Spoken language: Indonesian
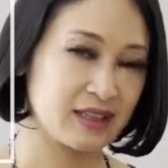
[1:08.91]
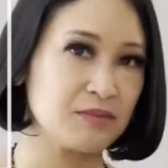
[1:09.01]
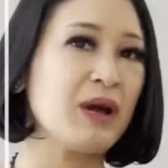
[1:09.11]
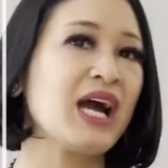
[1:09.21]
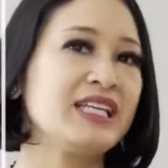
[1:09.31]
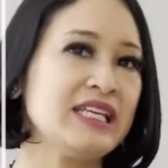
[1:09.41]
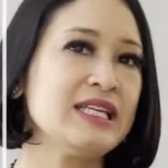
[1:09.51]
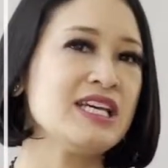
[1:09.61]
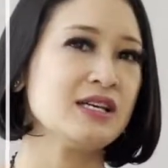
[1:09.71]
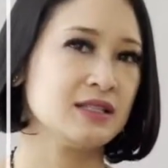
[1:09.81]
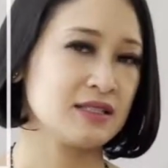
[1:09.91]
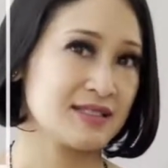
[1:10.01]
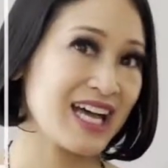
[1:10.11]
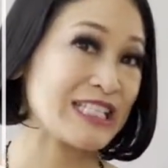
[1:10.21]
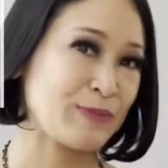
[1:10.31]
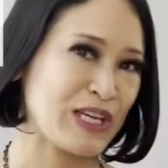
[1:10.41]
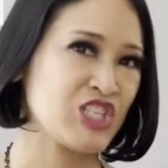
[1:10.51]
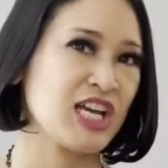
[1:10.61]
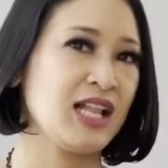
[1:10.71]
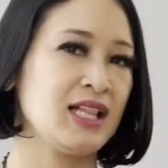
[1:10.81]
makanya dia uh, sangat
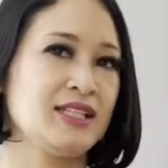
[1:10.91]
spesial.